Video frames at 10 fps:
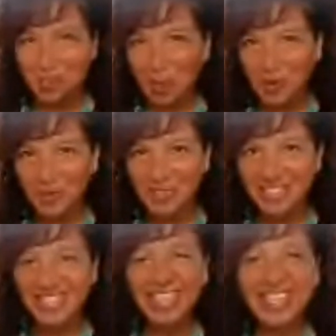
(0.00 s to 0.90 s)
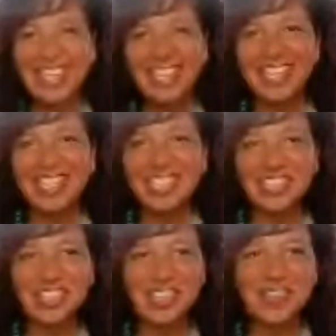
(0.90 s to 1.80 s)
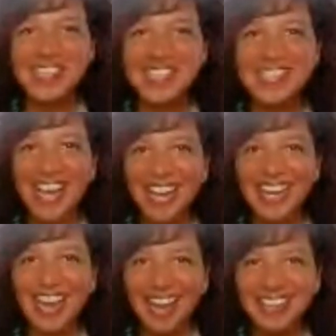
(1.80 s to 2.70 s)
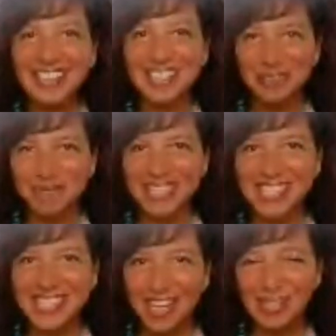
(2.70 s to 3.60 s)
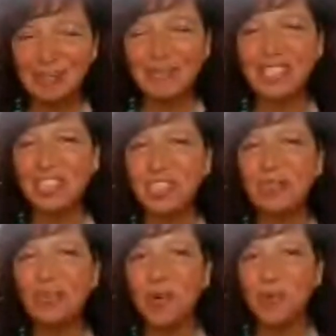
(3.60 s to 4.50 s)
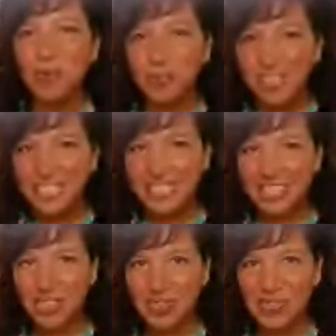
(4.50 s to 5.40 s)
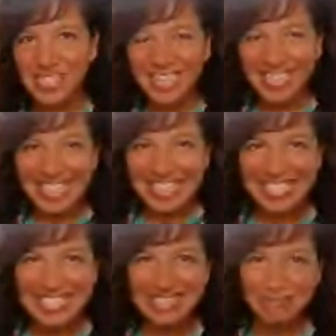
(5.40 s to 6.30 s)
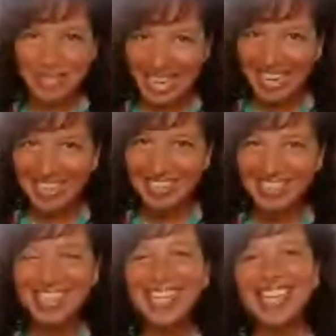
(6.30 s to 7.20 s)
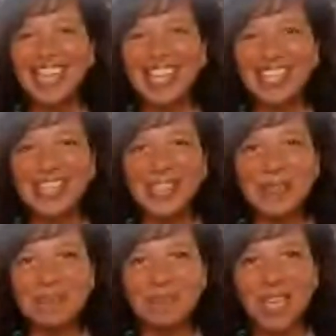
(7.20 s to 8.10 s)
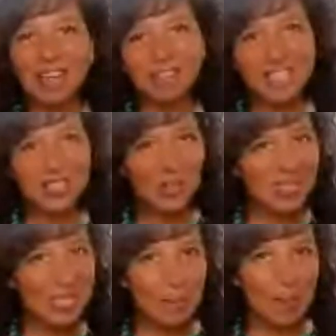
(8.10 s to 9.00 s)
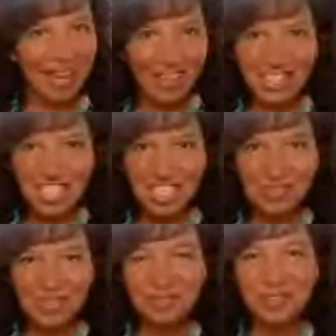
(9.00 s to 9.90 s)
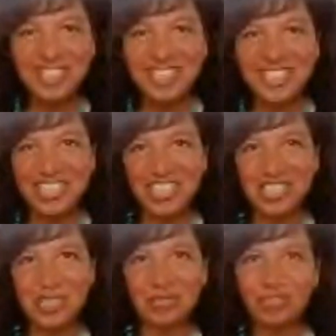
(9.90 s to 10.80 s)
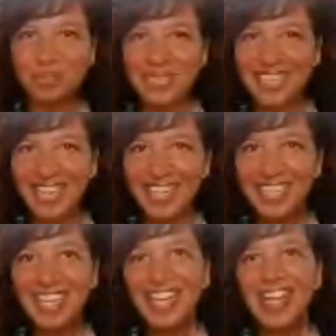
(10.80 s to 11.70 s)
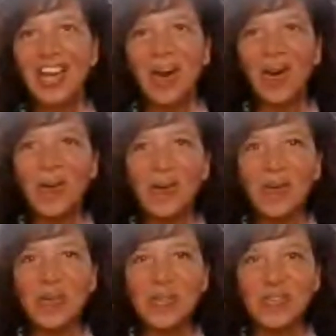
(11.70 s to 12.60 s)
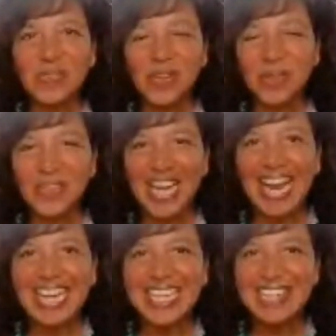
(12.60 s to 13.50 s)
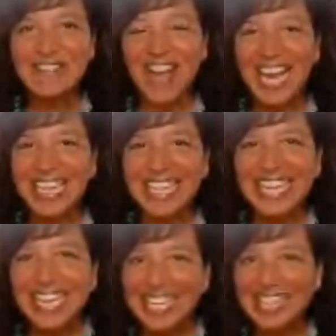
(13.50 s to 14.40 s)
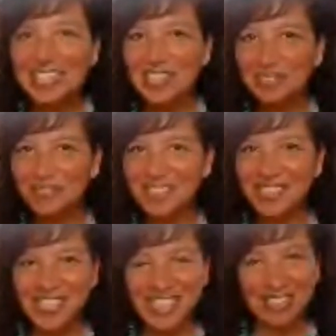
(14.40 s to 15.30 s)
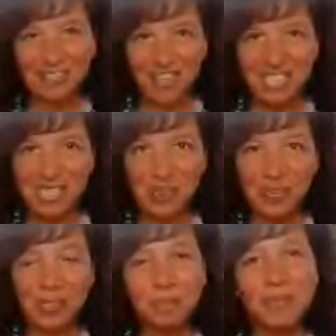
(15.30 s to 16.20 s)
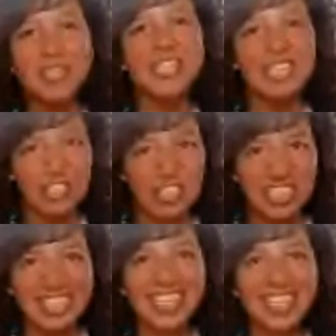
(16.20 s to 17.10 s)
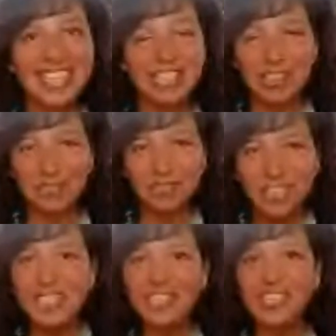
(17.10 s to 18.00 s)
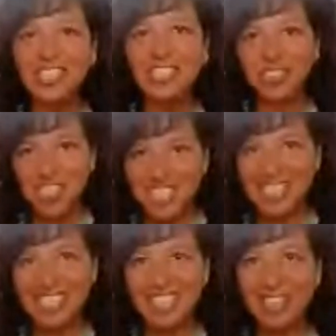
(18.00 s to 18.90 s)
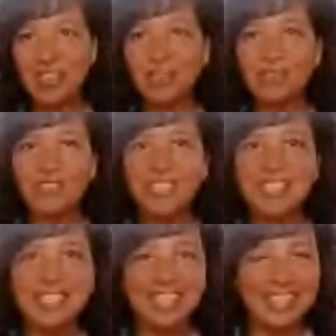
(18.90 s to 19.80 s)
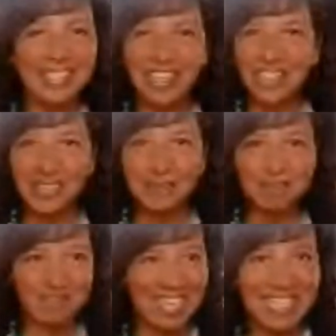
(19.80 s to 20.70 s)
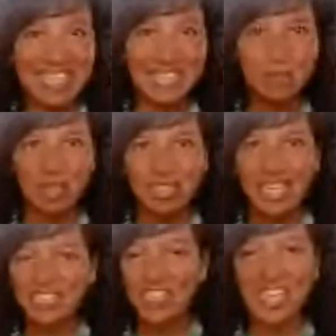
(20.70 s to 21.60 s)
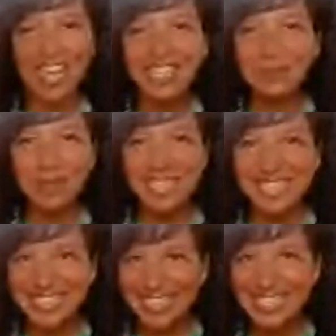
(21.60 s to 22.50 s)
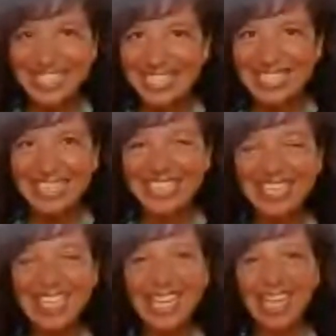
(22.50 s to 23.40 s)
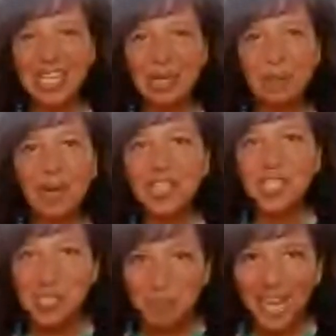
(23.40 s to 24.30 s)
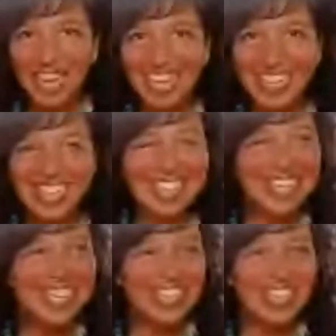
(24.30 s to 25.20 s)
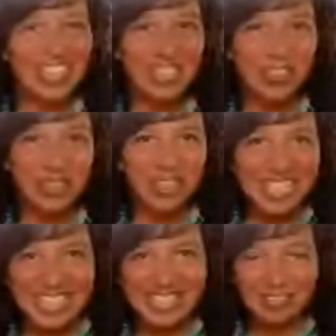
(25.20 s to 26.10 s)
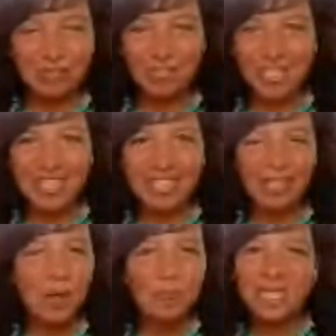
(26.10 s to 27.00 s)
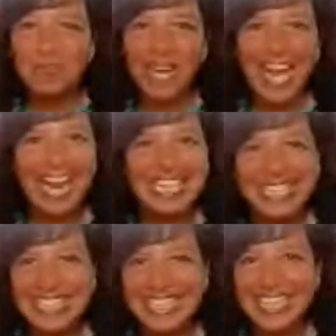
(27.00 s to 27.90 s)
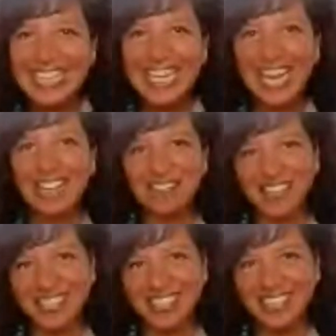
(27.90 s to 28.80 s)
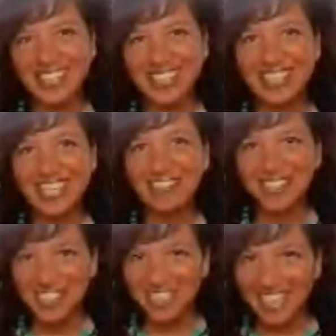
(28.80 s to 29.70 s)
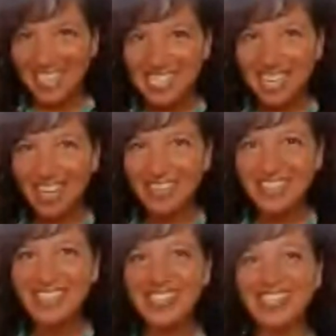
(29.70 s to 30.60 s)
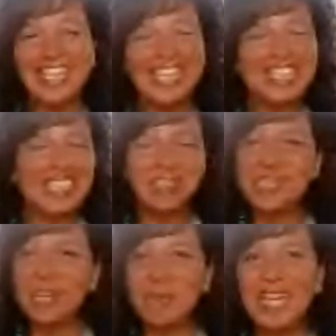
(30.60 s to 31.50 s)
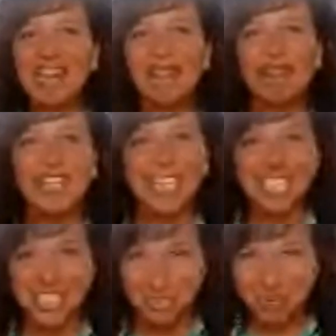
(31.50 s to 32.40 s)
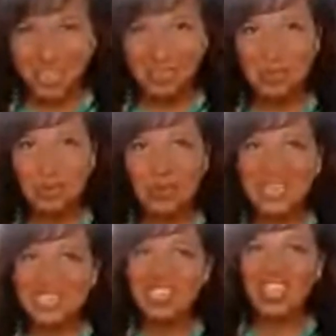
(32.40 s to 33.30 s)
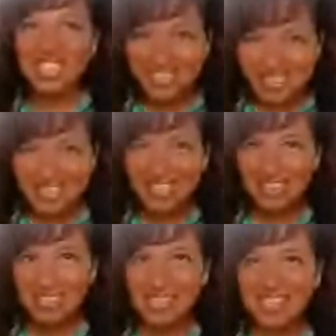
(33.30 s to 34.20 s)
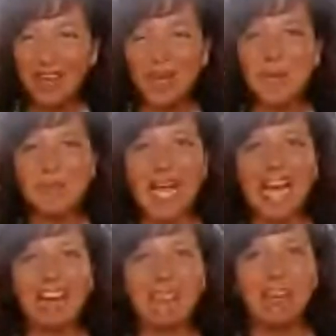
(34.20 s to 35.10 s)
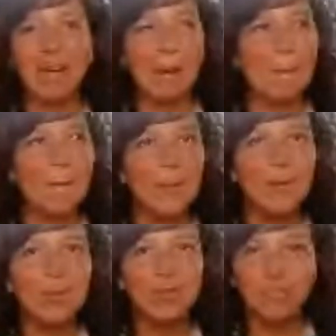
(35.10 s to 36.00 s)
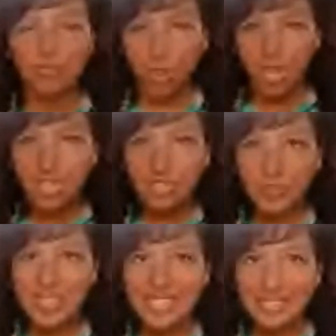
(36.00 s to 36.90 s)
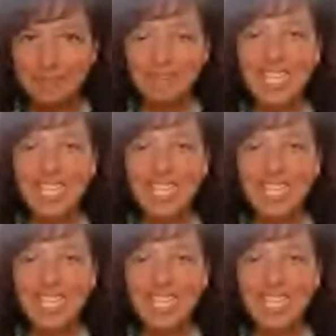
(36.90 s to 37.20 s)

monde euh, que je considère être comme mes sœurs parce que je trouve qu'on vit des choses très similaires. Euh, en fait, on est branché au niveau de l'énergie du féminin on, on, arrive à créer notre vie de cette façon-là. Puis là, quand je dis créer notre vie, là, je veux dire une vie qui est euh, libre, dans une grande liberté d'exister, euh, prospère, euh, une, une, vie qui est complètement alignée avec, avec notre essence, qui nous amène à voyager partout, à se connecter ensemble, à avoir beaucoup de fun aussi.